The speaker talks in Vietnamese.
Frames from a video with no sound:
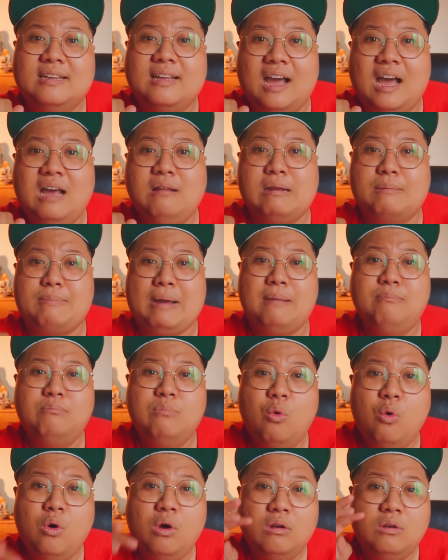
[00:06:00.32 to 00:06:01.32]
đó là bà
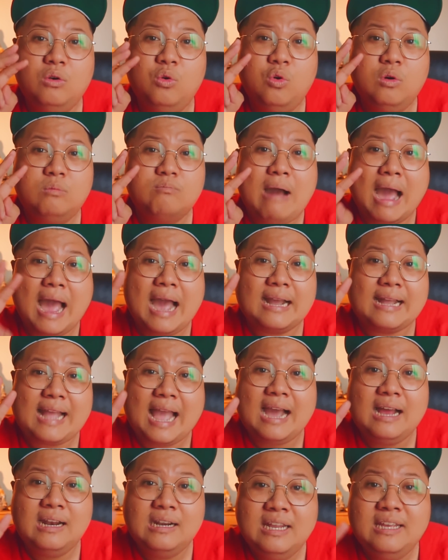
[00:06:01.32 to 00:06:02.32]
mua luôn ba
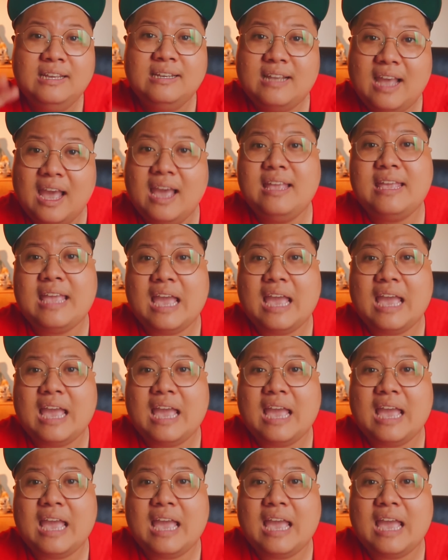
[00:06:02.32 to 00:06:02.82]
căn liên kế